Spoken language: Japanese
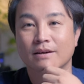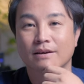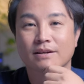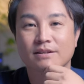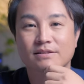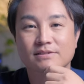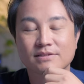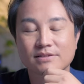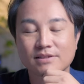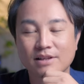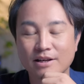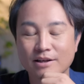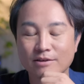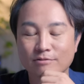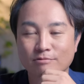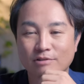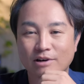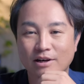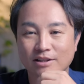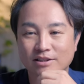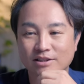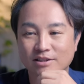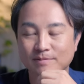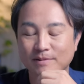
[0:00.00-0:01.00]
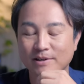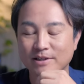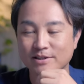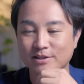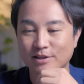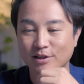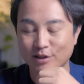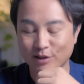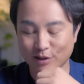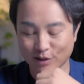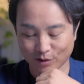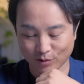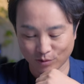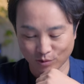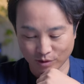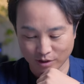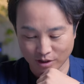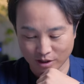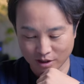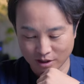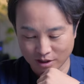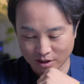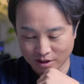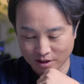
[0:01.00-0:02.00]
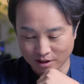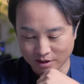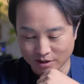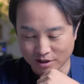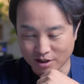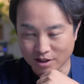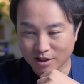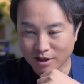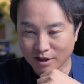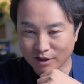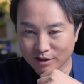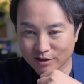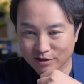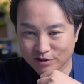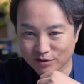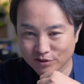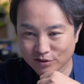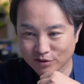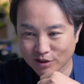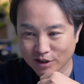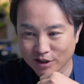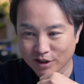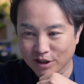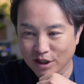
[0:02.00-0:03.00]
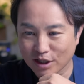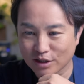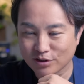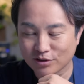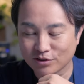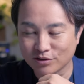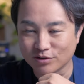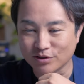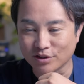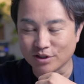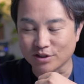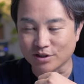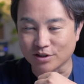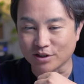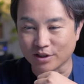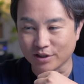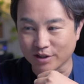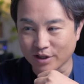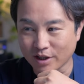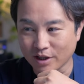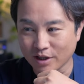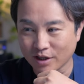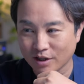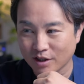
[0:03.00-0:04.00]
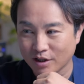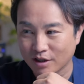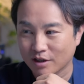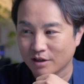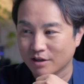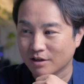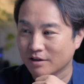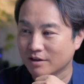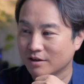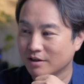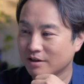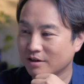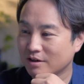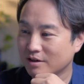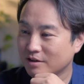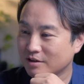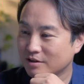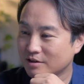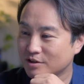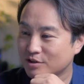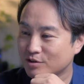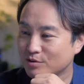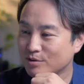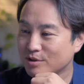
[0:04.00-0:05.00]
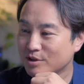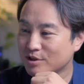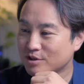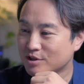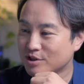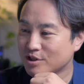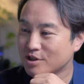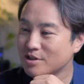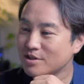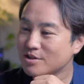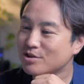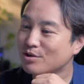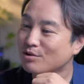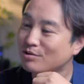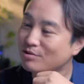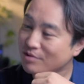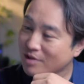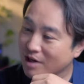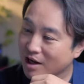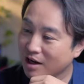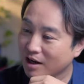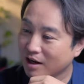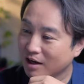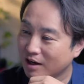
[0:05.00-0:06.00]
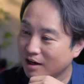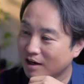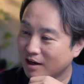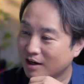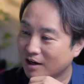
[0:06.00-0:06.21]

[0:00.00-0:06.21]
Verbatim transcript: エスナイン は発売されてこれにかげつぐらい経つんですかね、えー、一応ね、新色が